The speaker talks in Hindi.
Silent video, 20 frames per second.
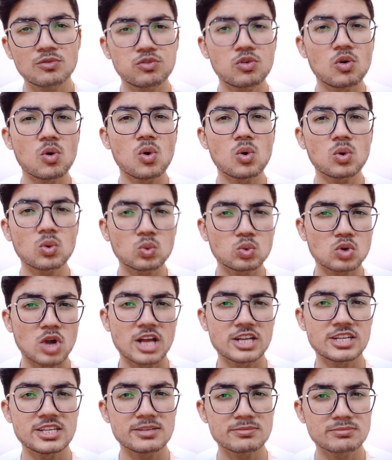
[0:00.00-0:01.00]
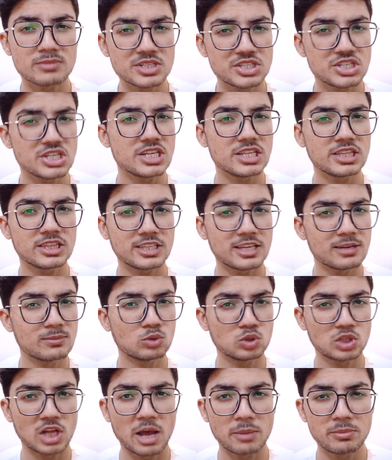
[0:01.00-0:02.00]
वो कुरान मजीद के
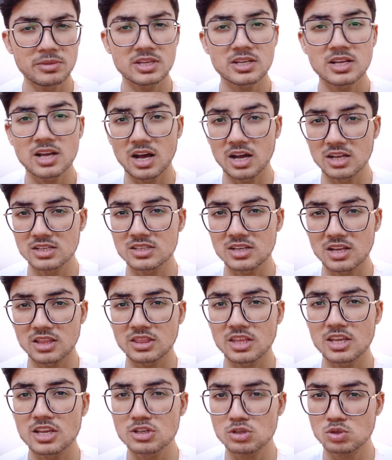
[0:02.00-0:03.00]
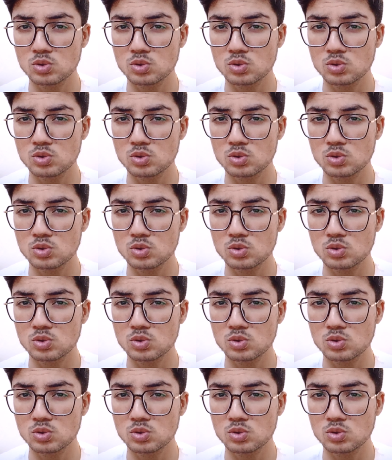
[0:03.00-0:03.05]
मुताबिक हज़रत